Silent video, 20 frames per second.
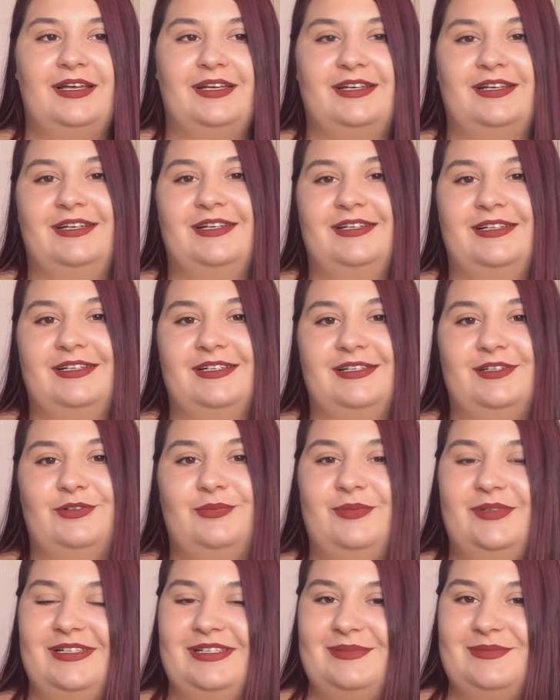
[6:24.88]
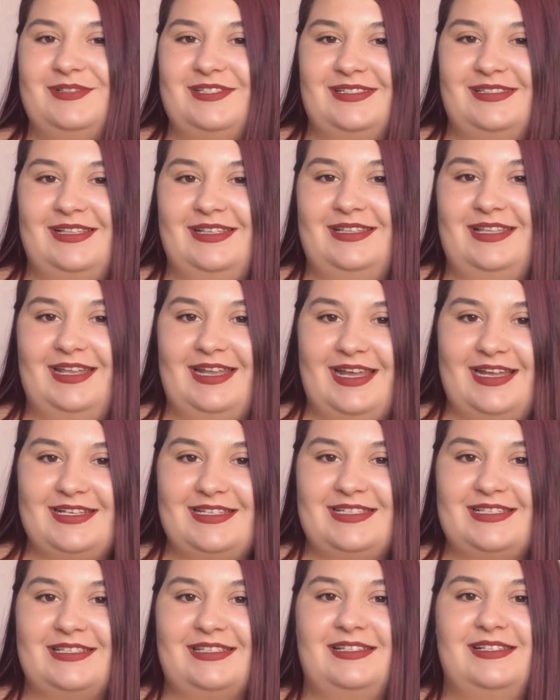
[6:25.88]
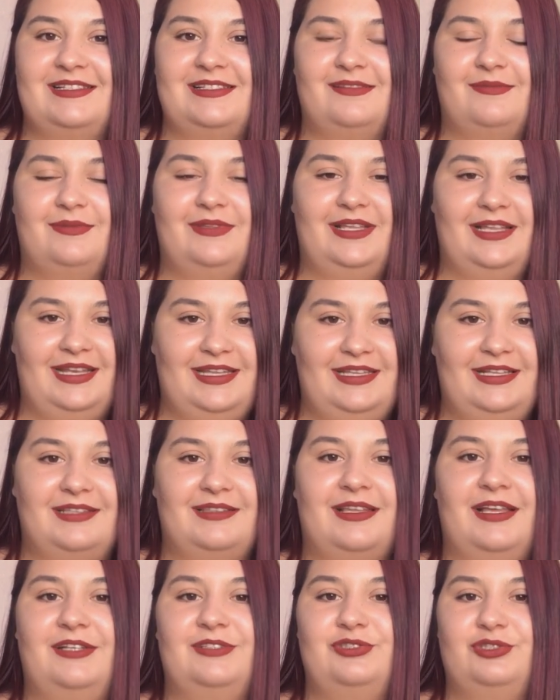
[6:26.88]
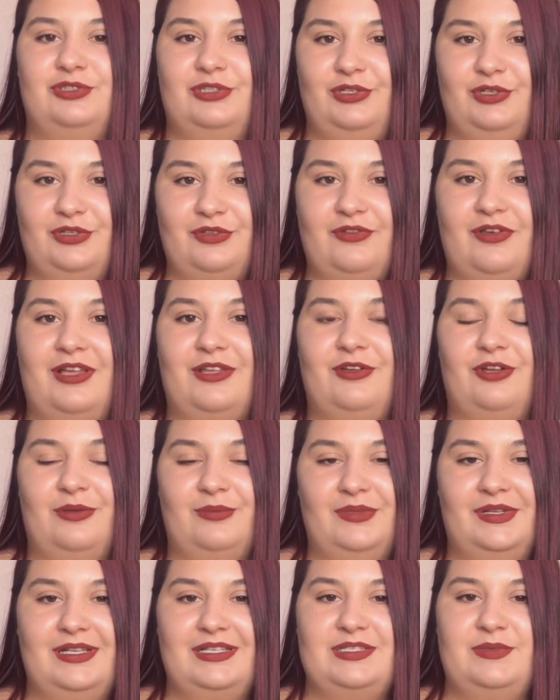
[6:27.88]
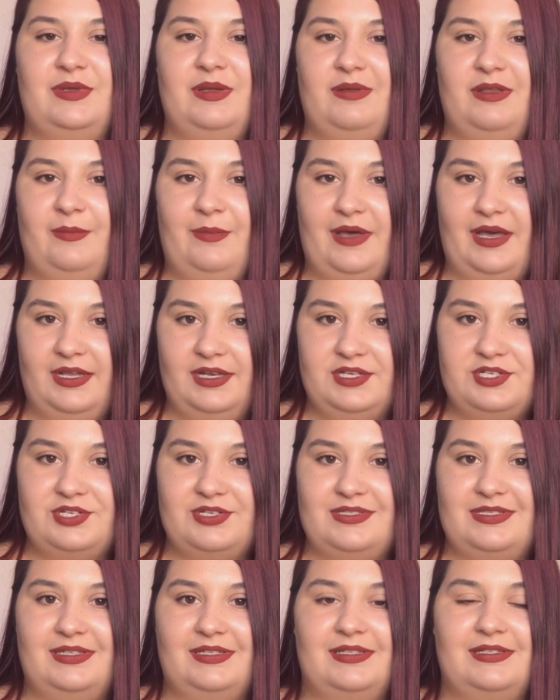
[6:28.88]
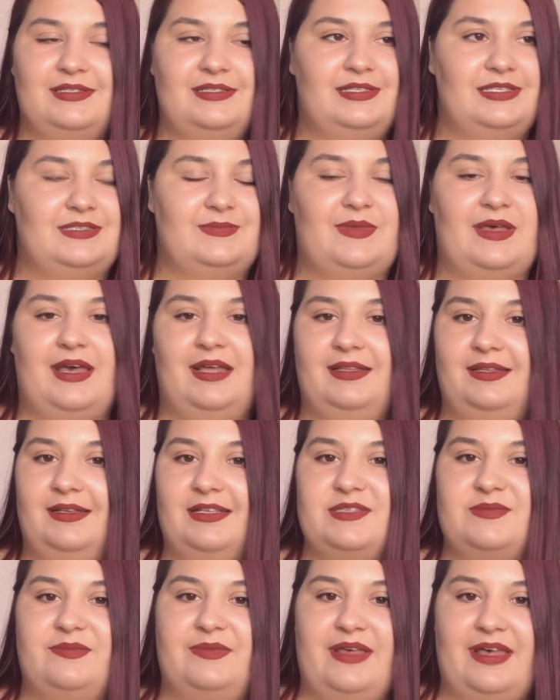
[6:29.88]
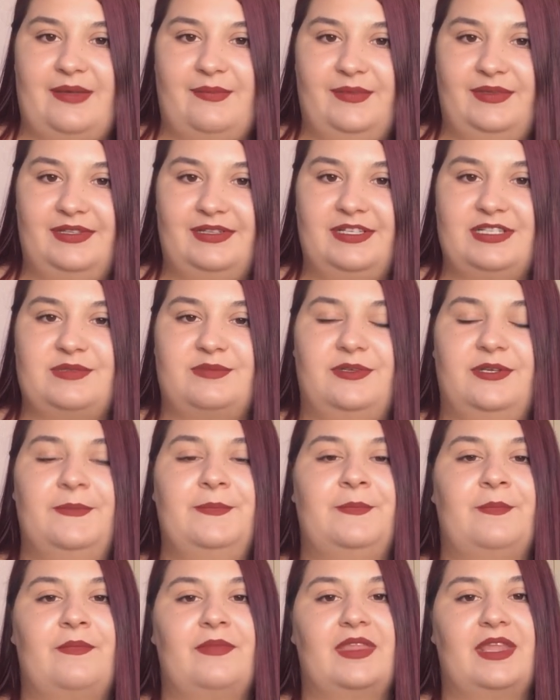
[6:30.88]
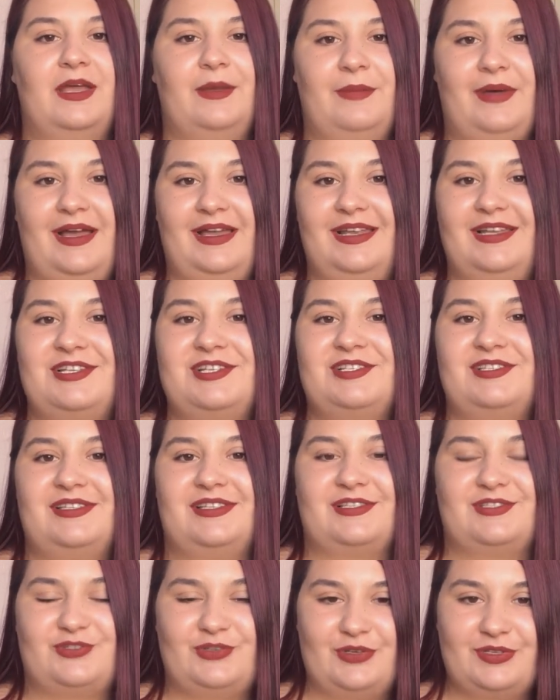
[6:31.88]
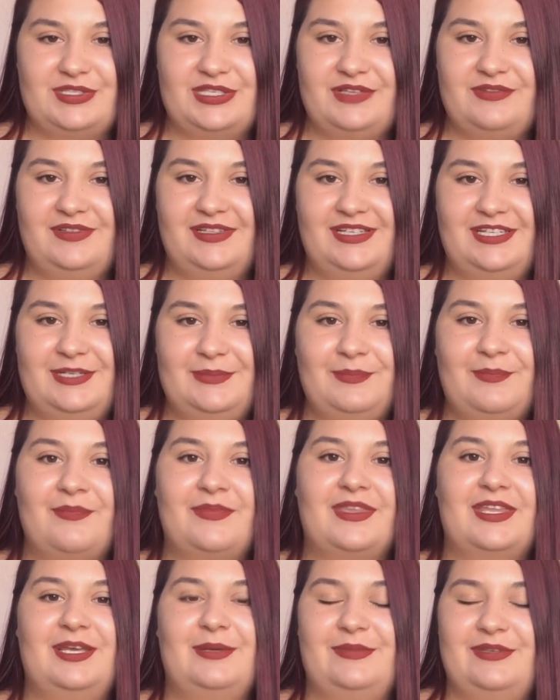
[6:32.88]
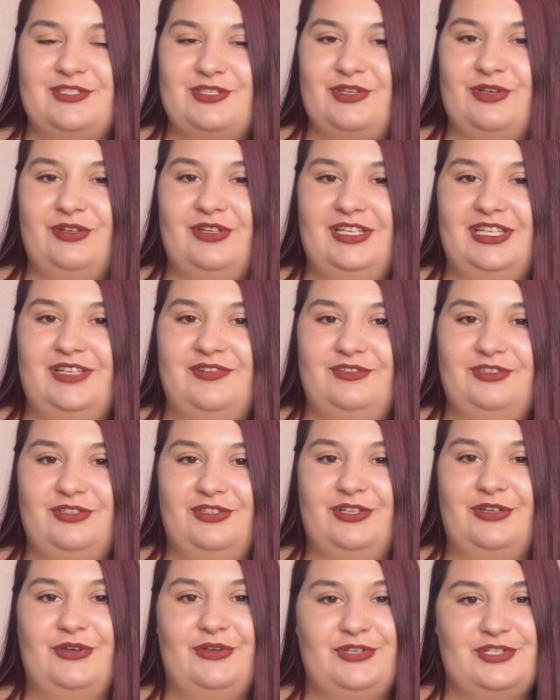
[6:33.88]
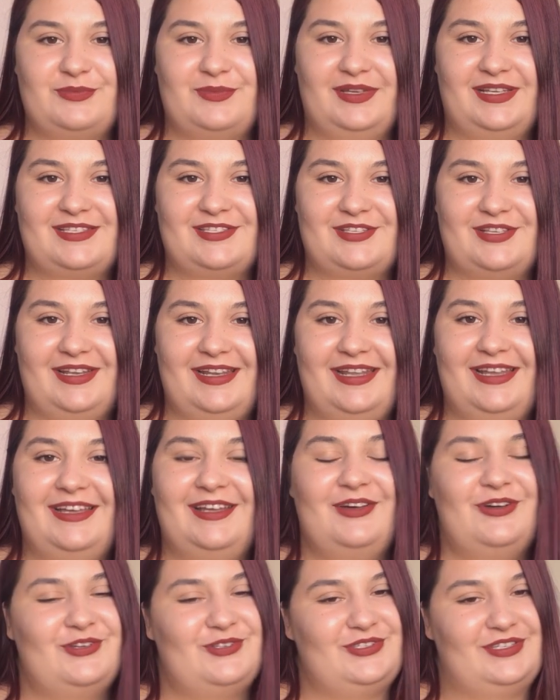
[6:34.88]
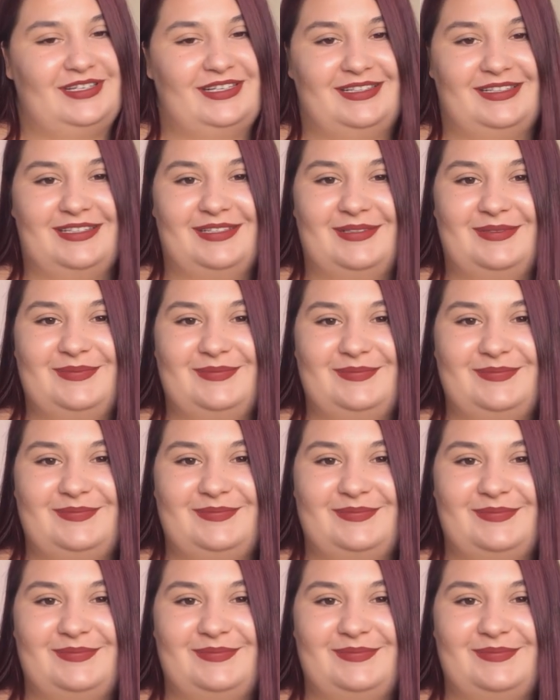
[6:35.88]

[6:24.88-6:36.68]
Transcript: E, umarım size denersiniz. Denedikten sonra lütfen yorumlarınızı benimle paylaşırsanız siz beğendiniz mi beğenmediniz mi? paylaşırsanız çok sevinirim. Bir sonraki videoda görüşmek üzere. Hoşçakalın.